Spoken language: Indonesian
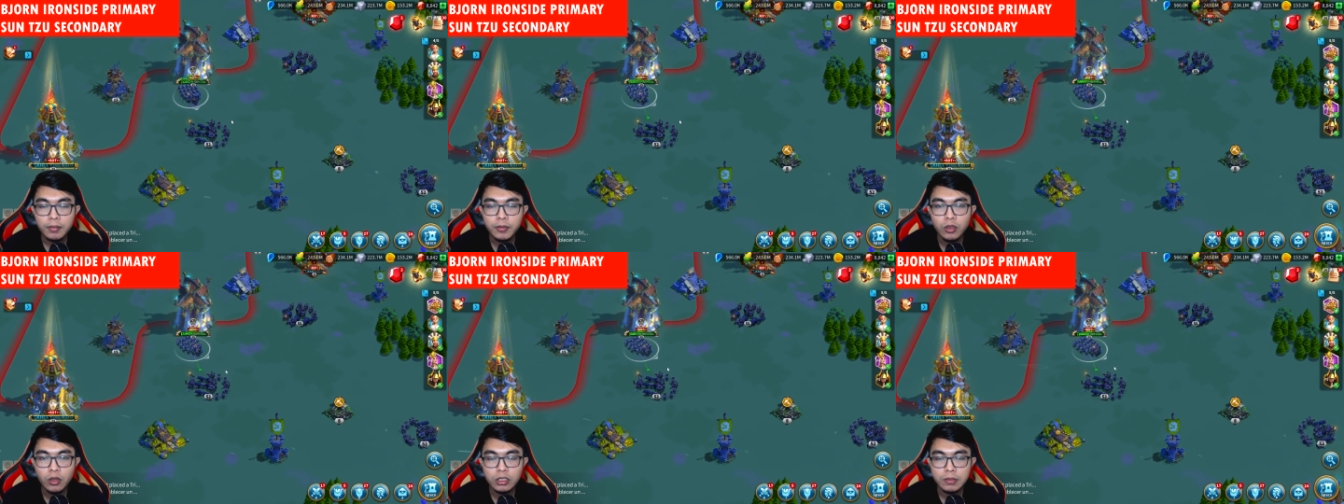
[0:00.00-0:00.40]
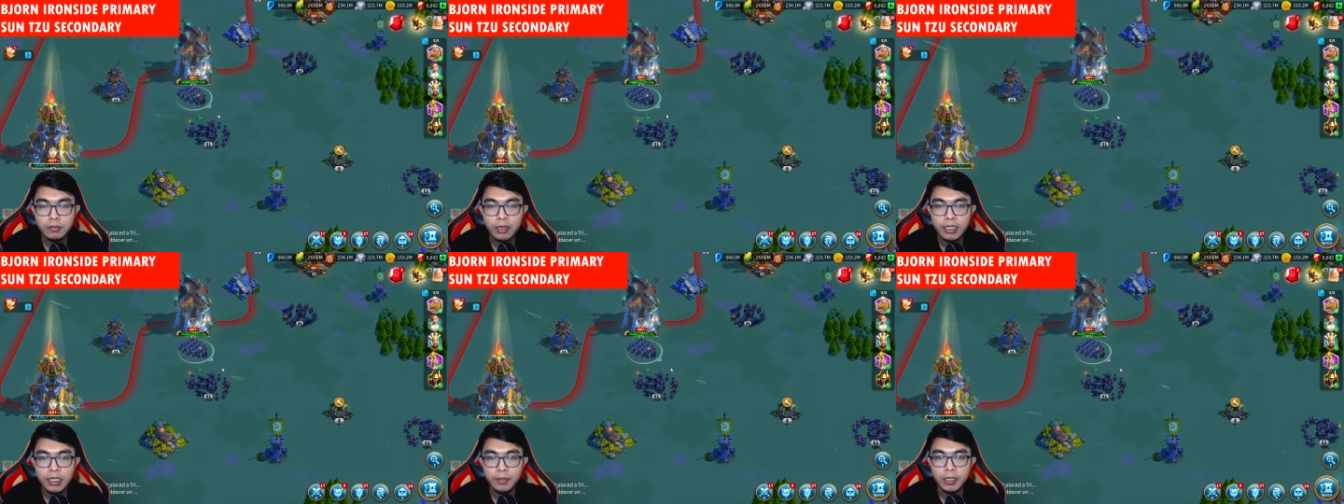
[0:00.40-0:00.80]
Bion
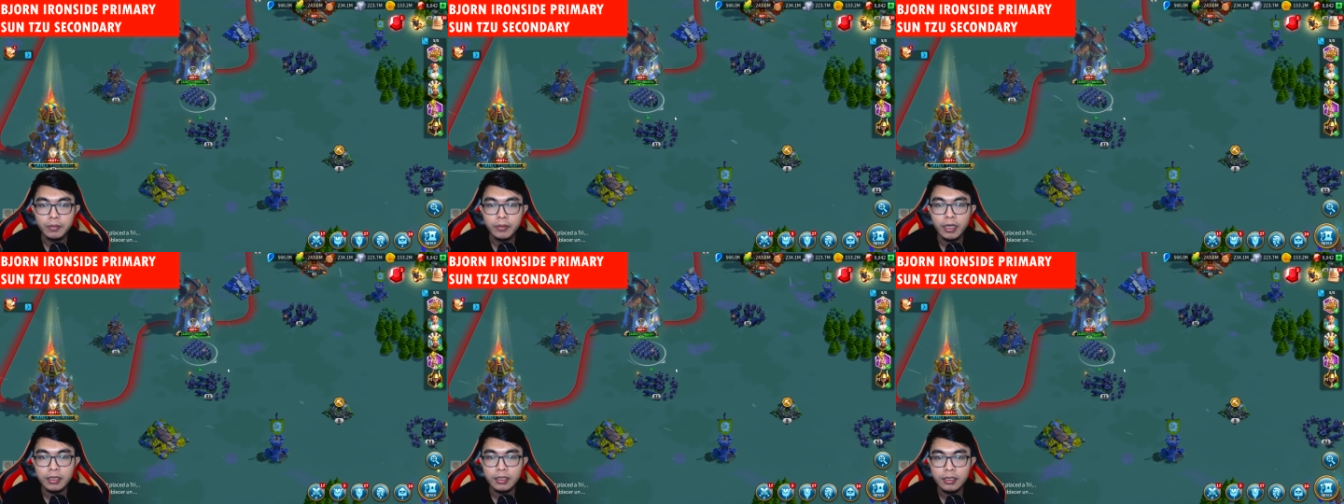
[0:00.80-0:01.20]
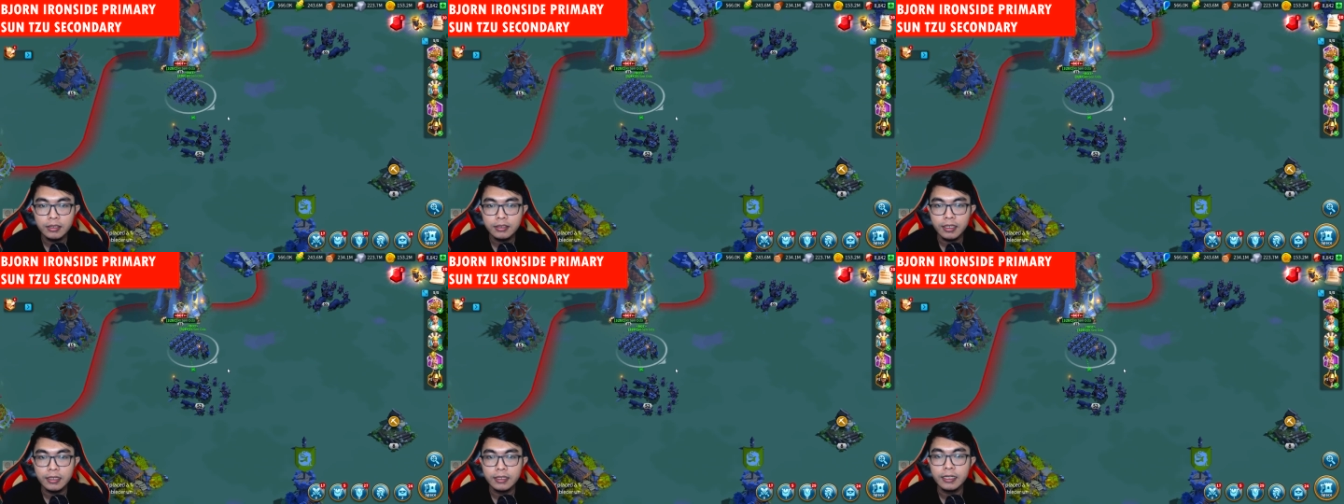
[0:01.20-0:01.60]
sebagai primary
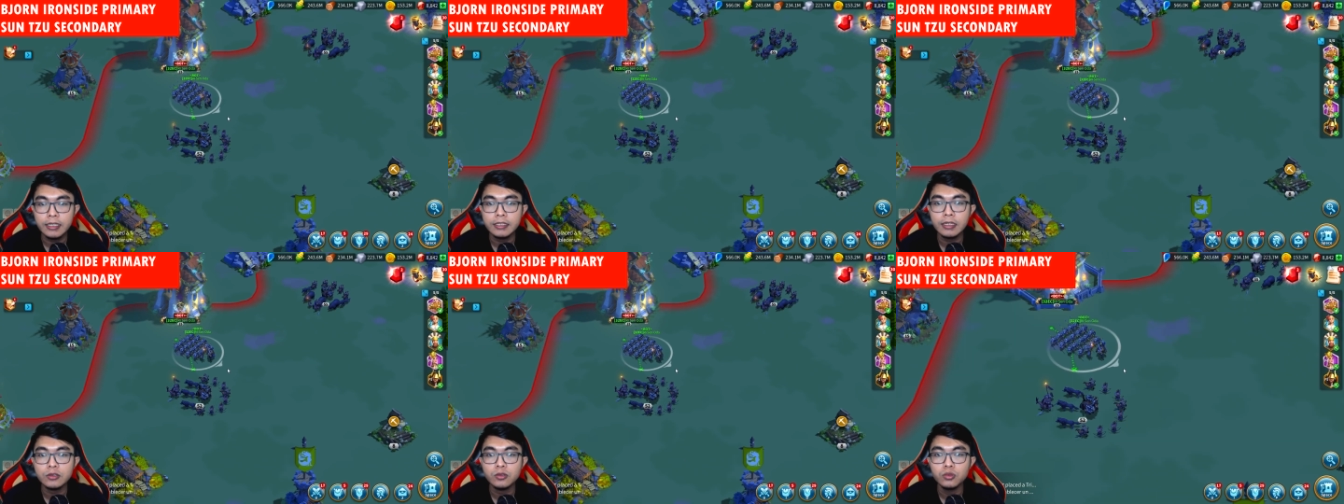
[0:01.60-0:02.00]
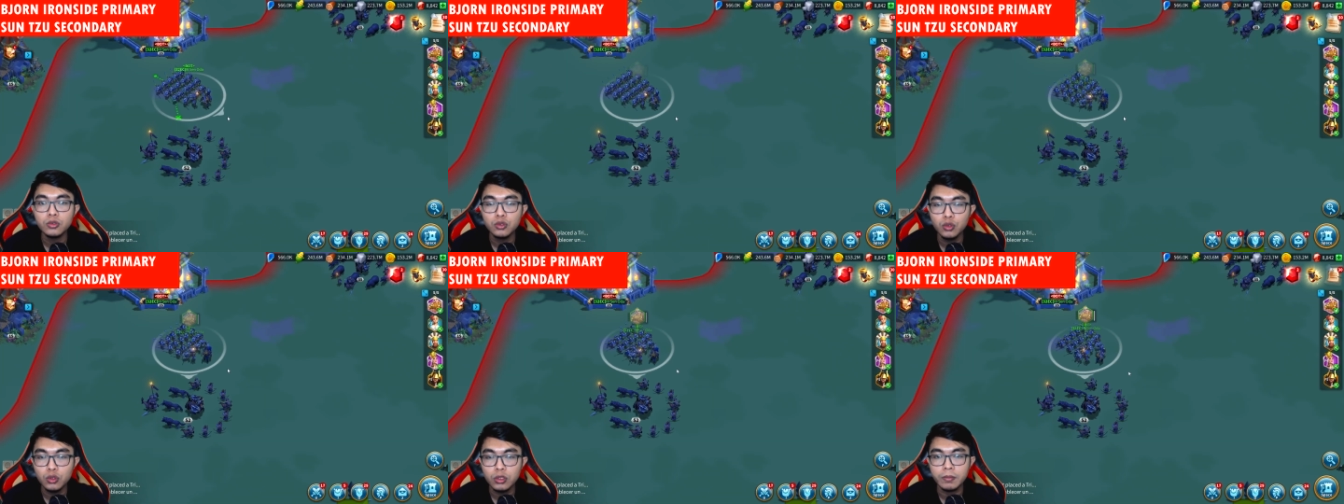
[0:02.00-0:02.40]
sekunderinya
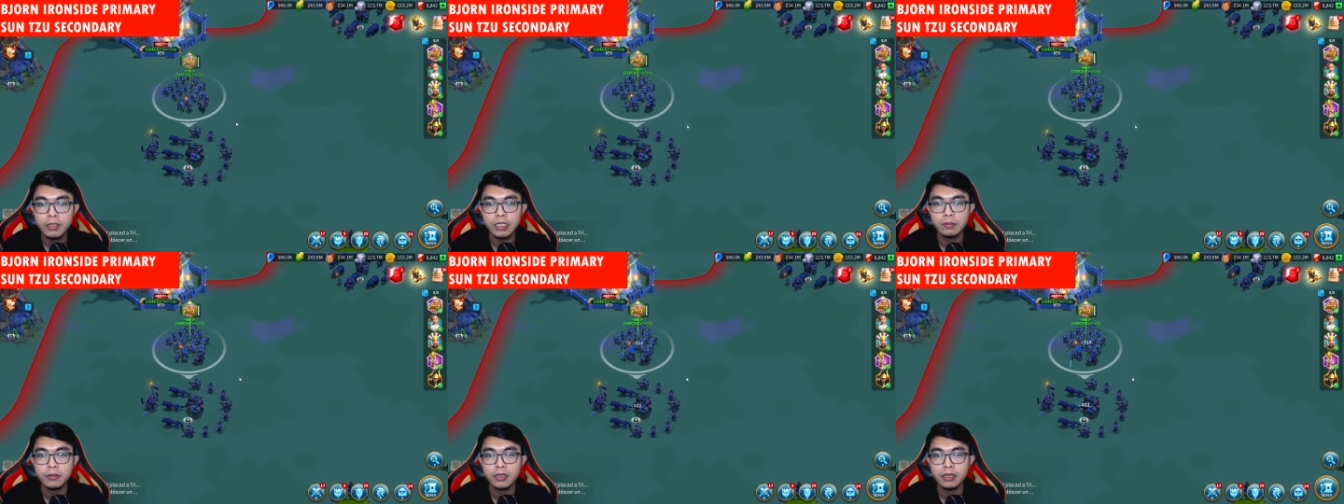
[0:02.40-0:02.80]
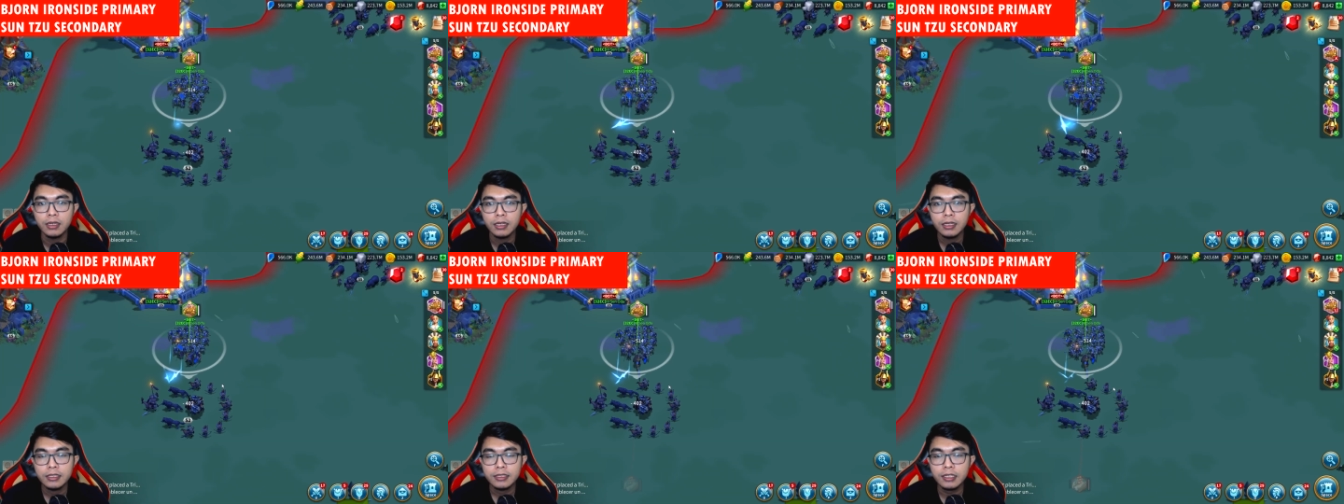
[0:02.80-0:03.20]
Junju
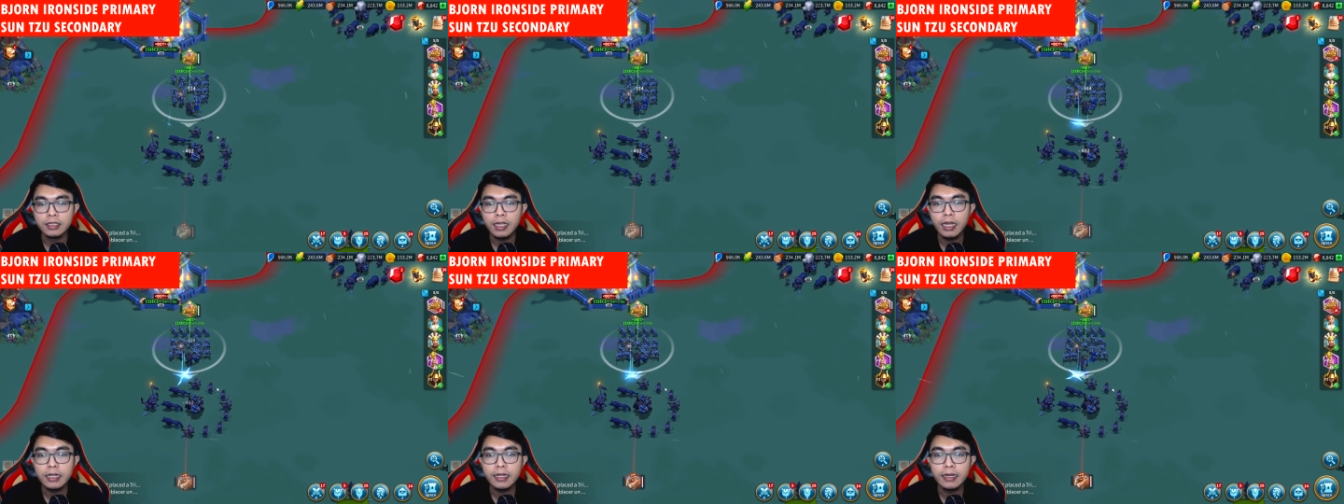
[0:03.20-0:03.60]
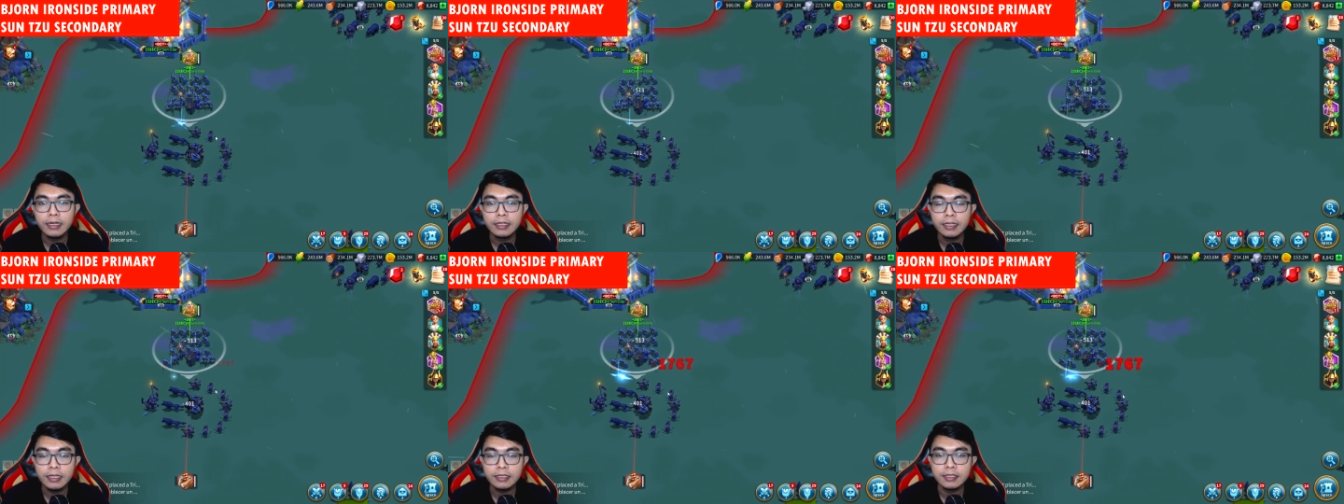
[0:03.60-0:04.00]
teman-teman kita
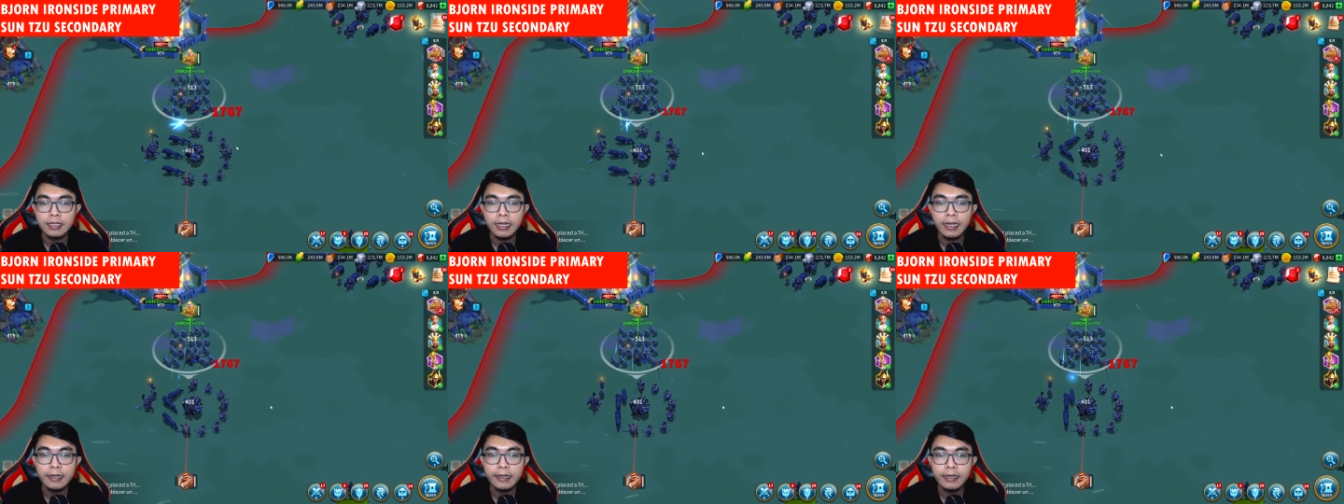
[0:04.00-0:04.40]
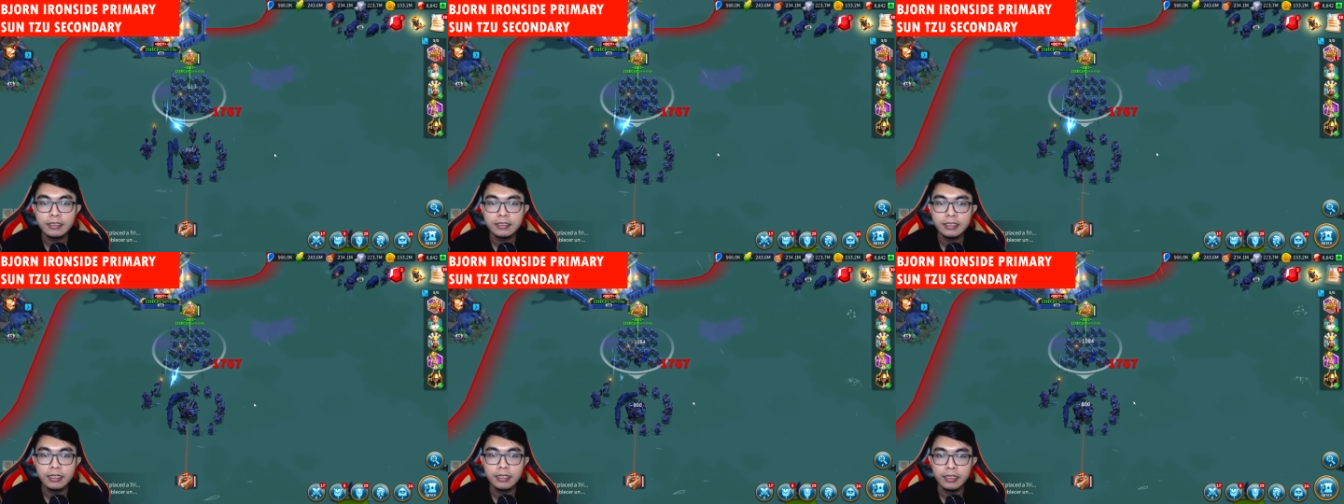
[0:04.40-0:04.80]
akan lihat
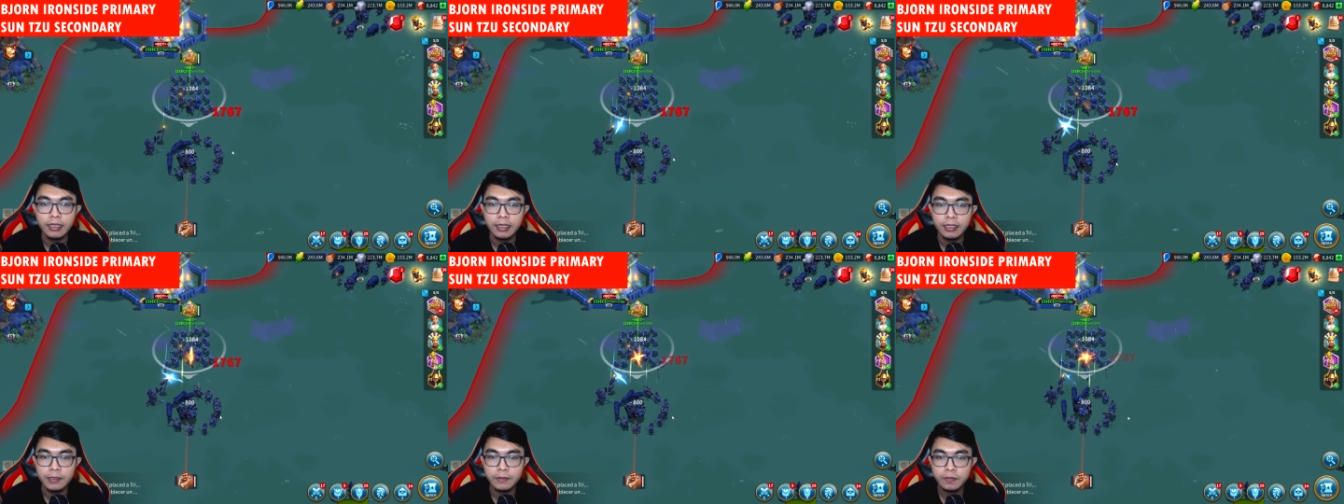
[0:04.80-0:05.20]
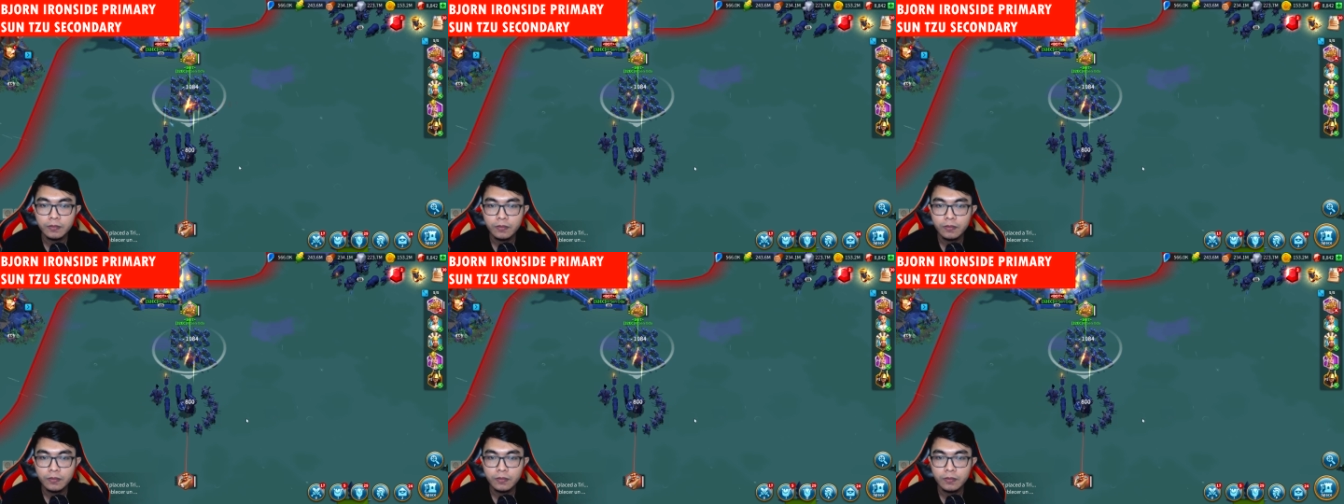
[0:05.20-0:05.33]
serangan skillnya.